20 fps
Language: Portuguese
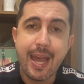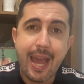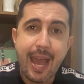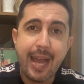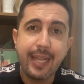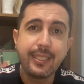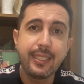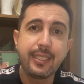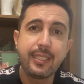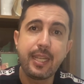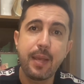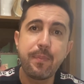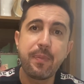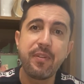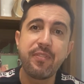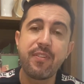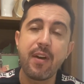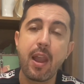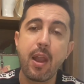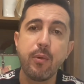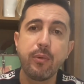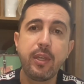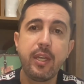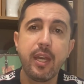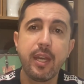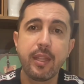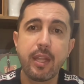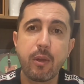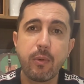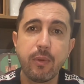é de sempre falar o que
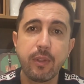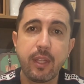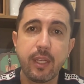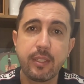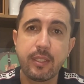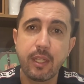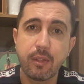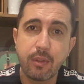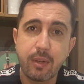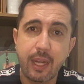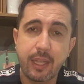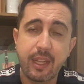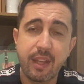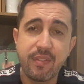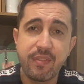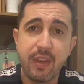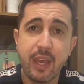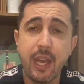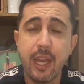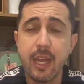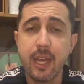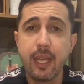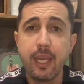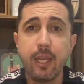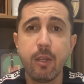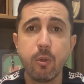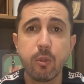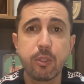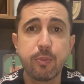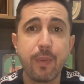anda acontecendo na TV e
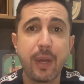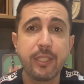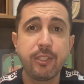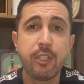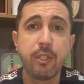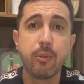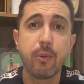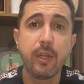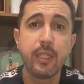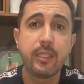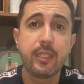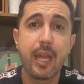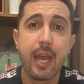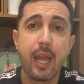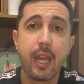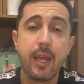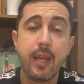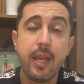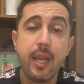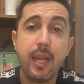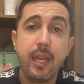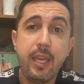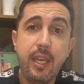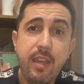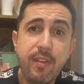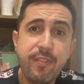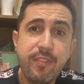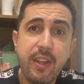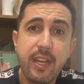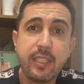nos bastidores dela. E
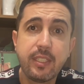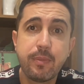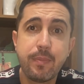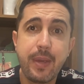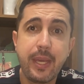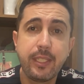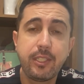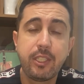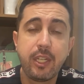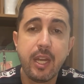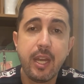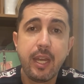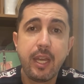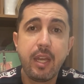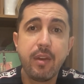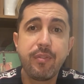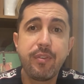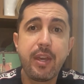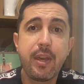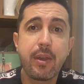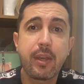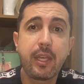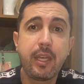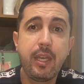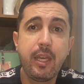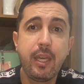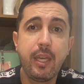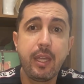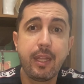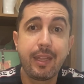infelizmente, eu venho
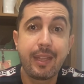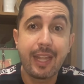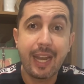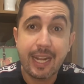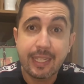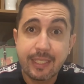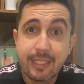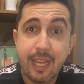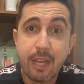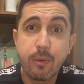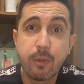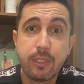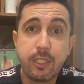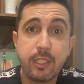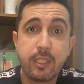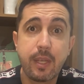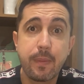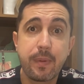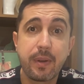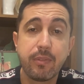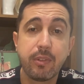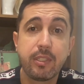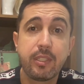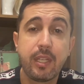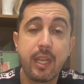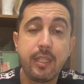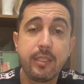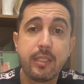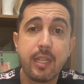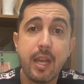aqui trazer a notícia para
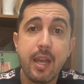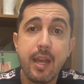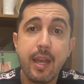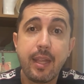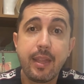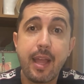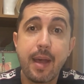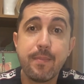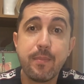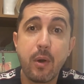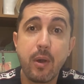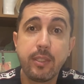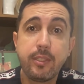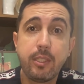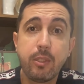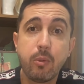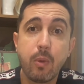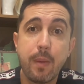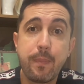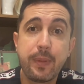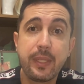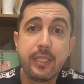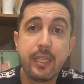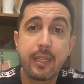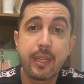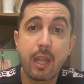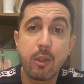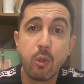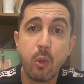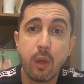vocês da morte do
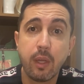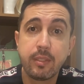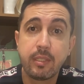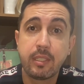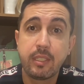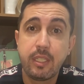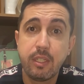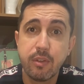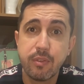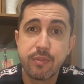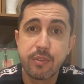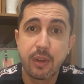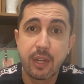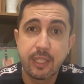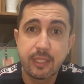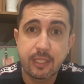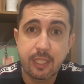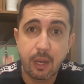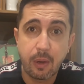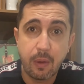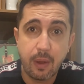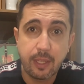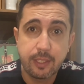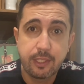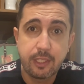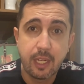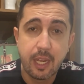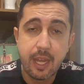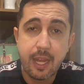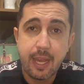apresentador Silvio
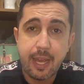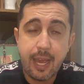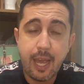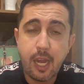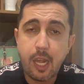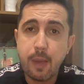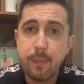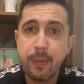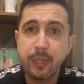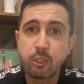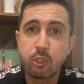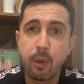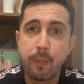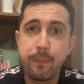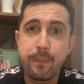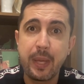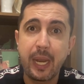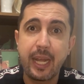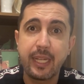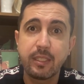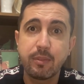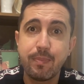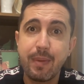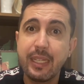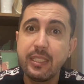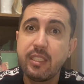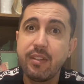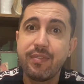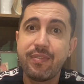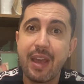Lancelotti ele que passou pelas
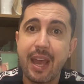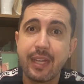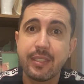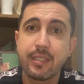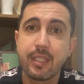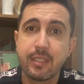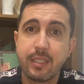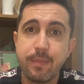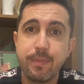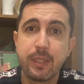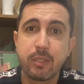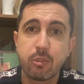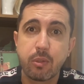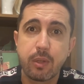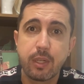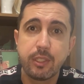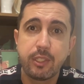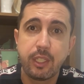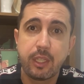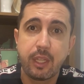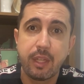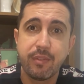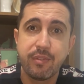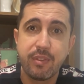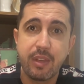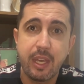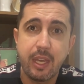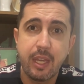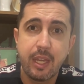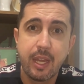mais diversas emissoras de
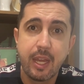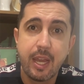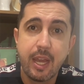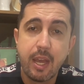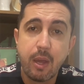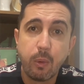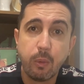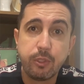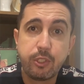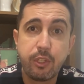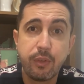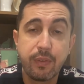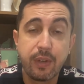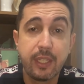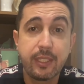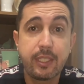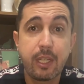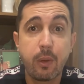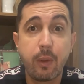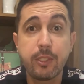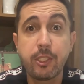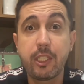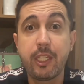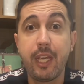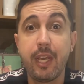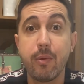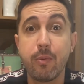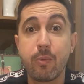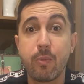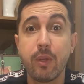TV. O Silvio Lancelotti, que
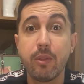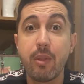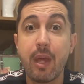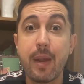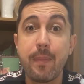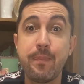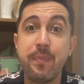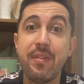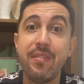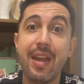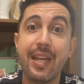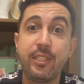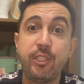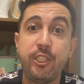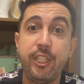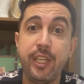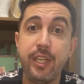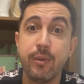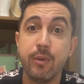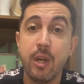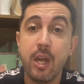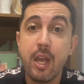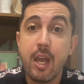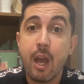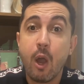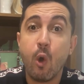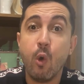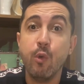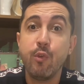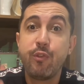eu, quando era pivetinho,
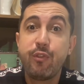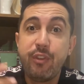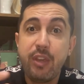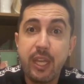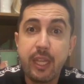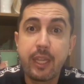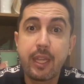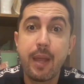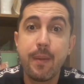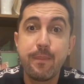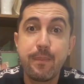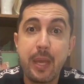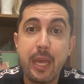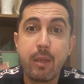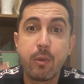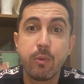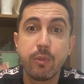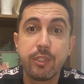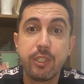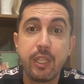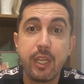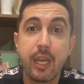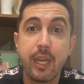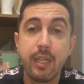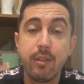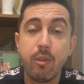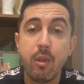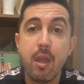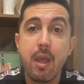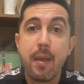o vi também
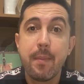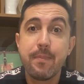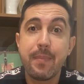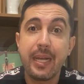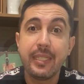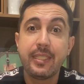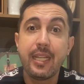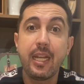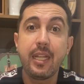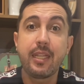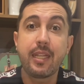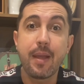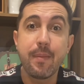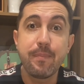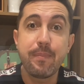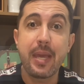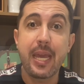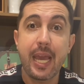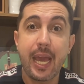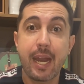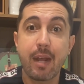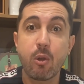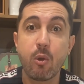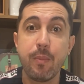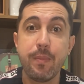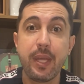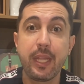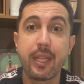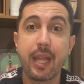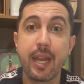cozinhando, mas ele também era
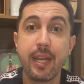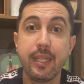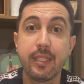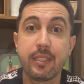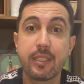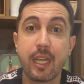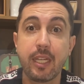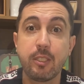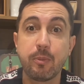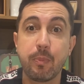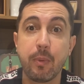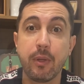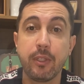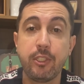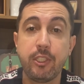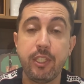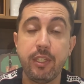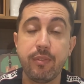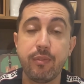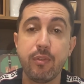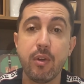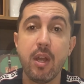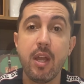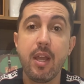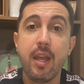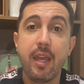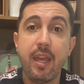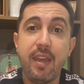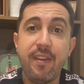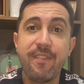comentarista esportivo.
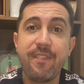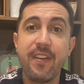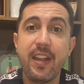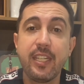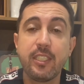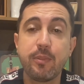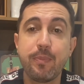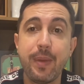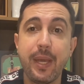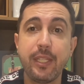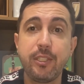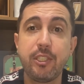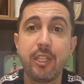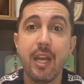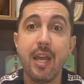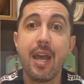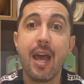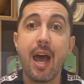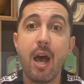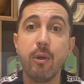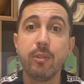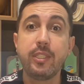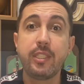Infelizmente, aos